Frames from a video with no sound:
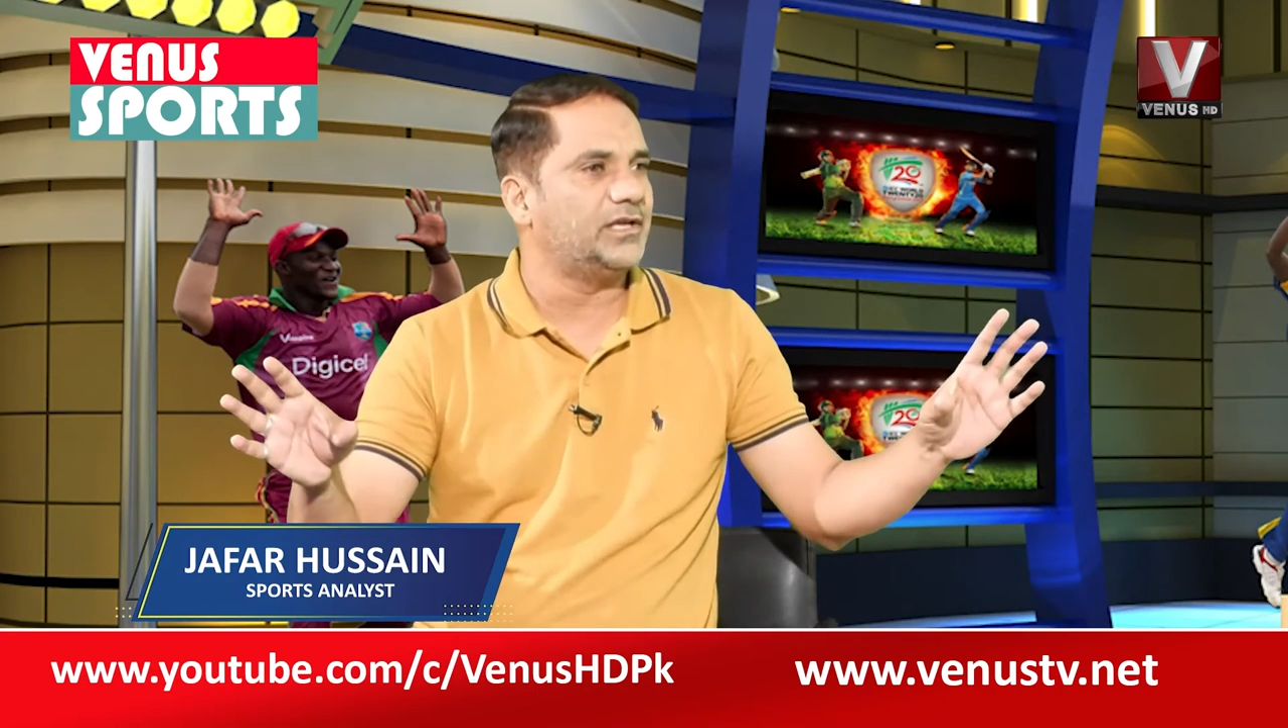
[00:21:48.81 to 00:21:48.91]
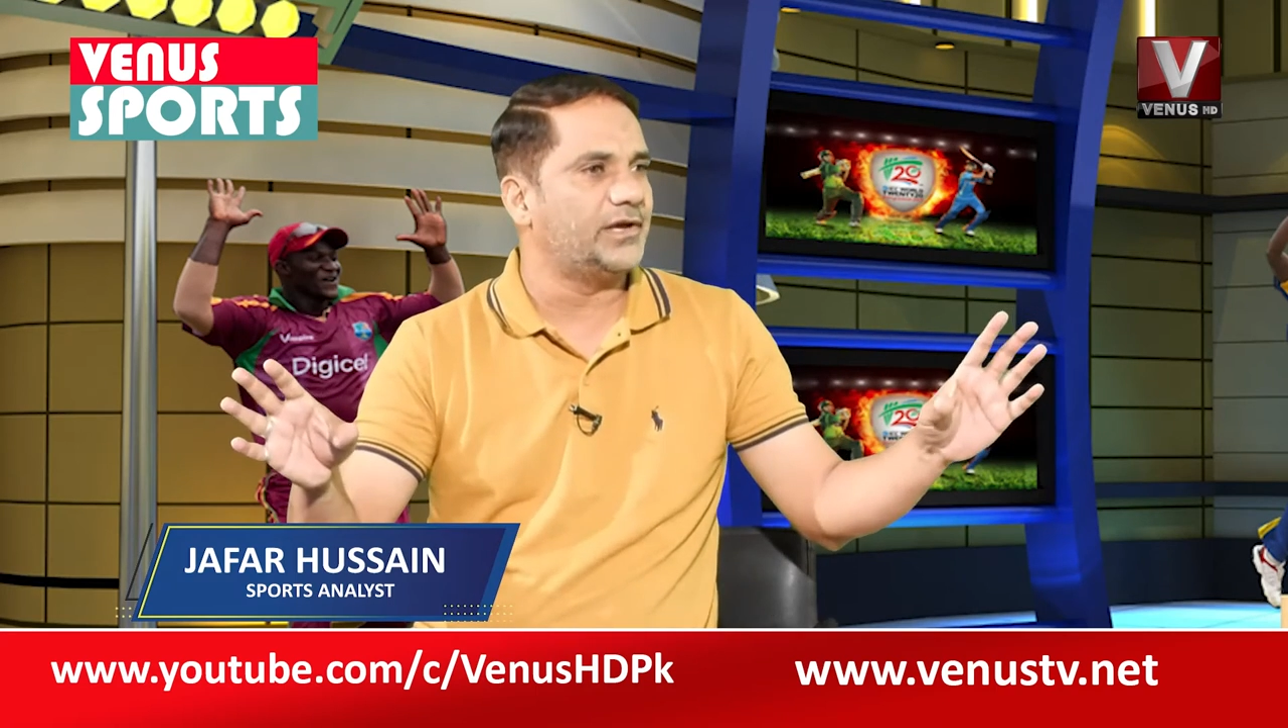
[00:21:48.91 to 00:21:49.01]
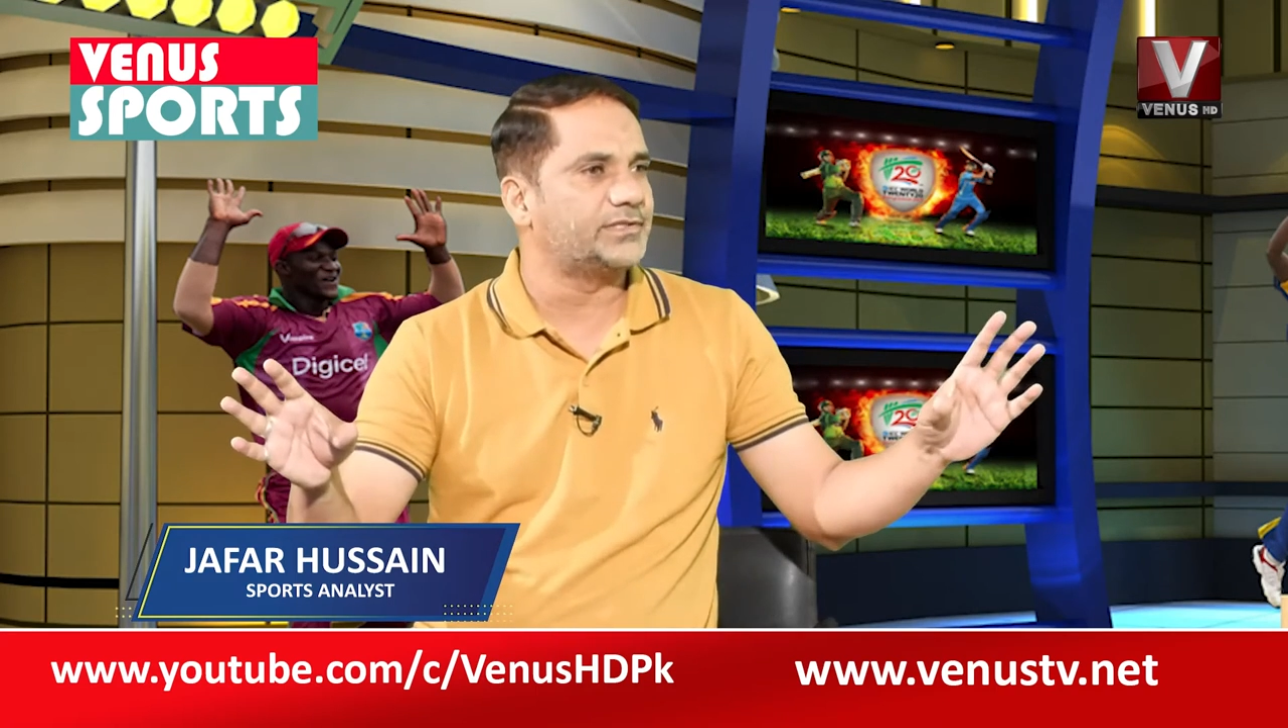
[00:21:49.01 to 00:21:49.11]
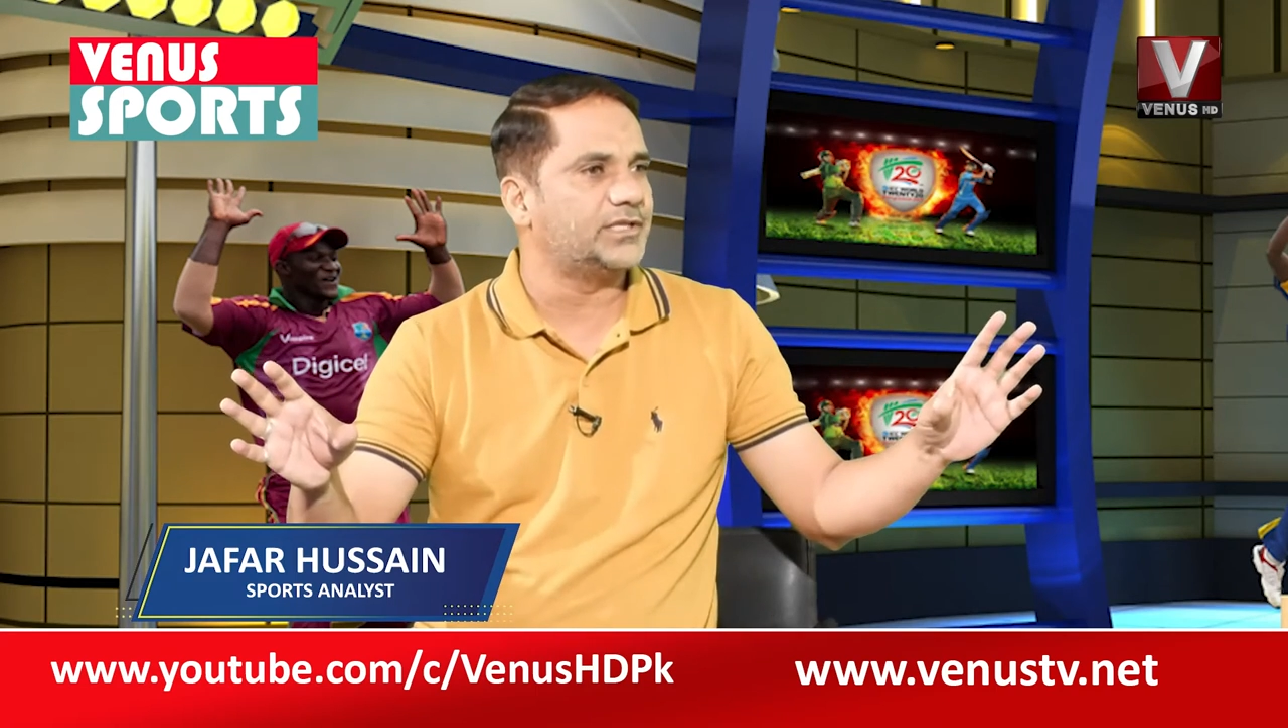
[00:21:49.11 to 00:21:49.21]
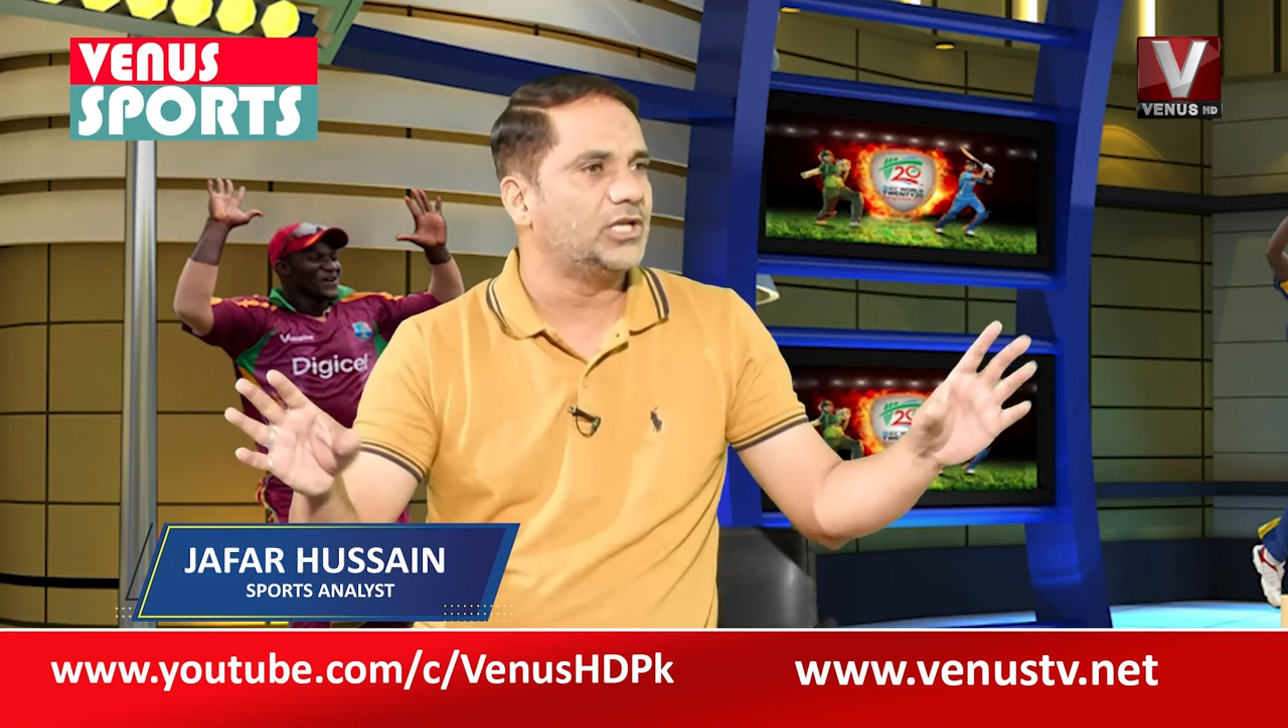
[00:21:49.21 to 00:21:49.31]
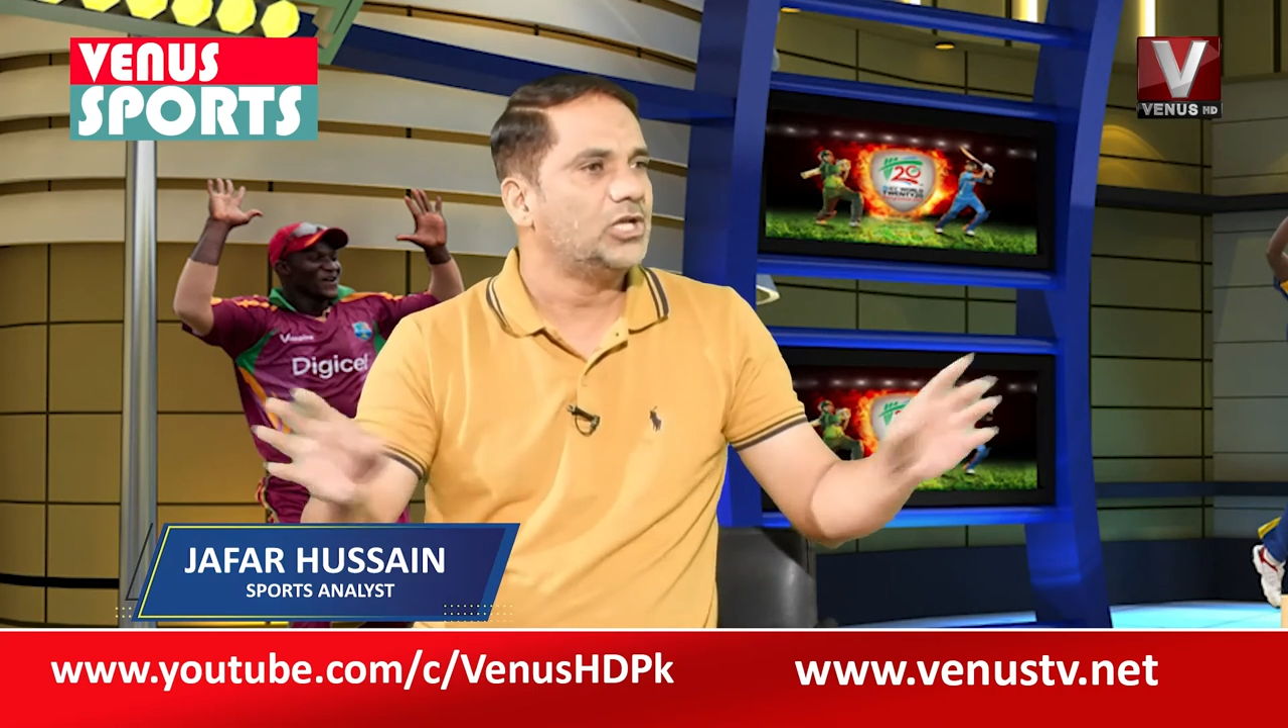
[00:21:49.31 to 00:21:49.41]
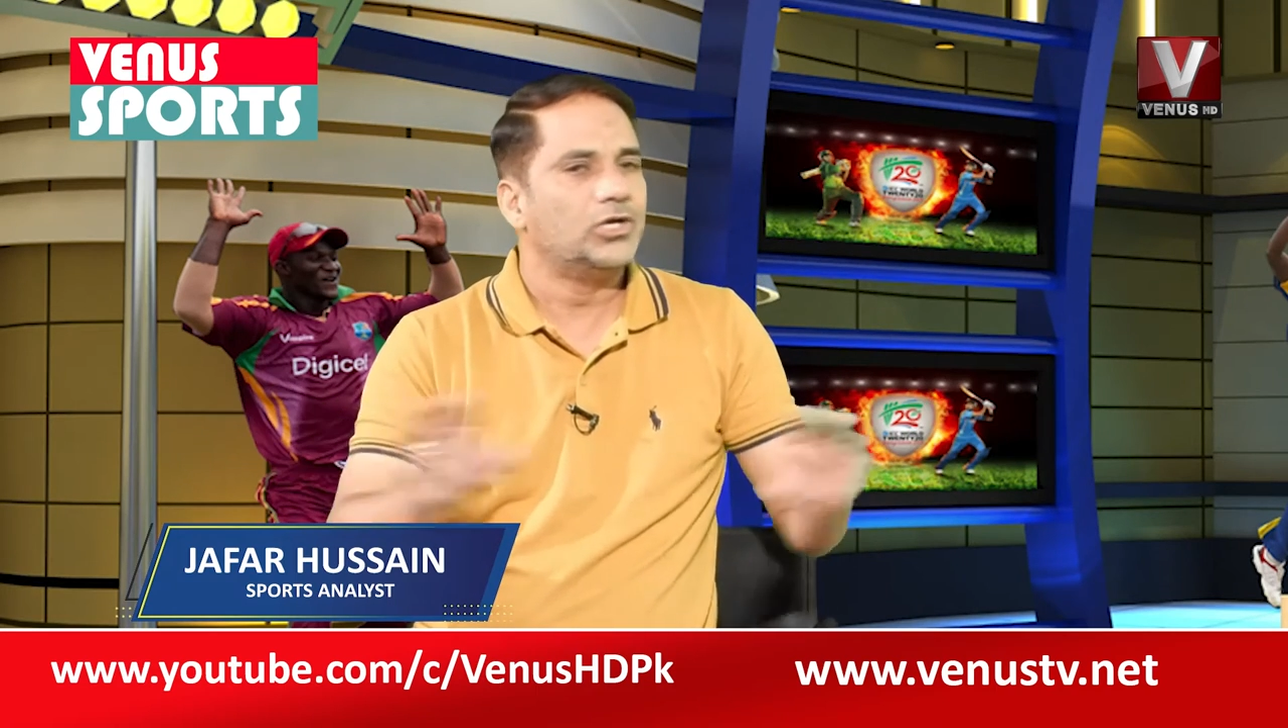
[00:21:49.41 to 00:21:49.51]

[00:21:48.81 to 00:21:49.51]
यहाँ से